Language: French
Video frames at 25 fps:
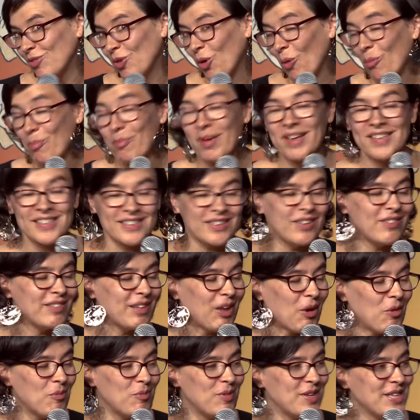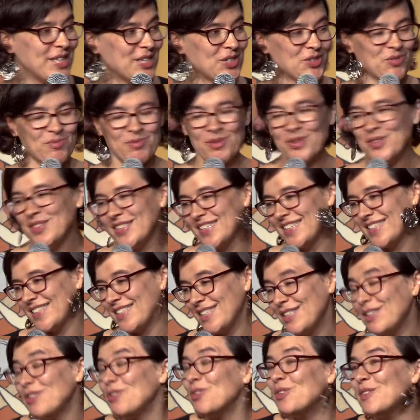que personne n'a oublié, je pense
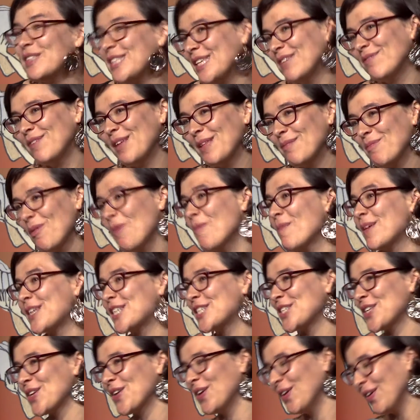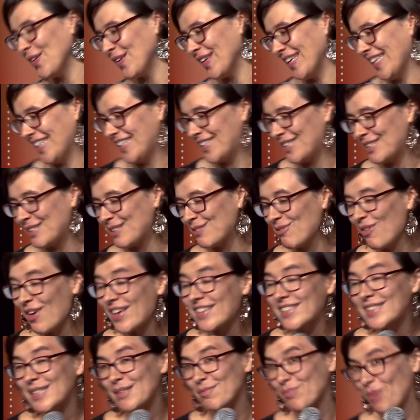ici, deux événements majeurs qui sont
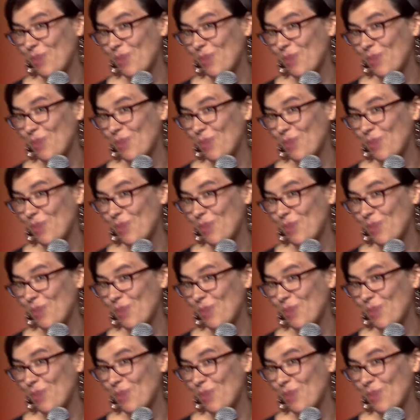assez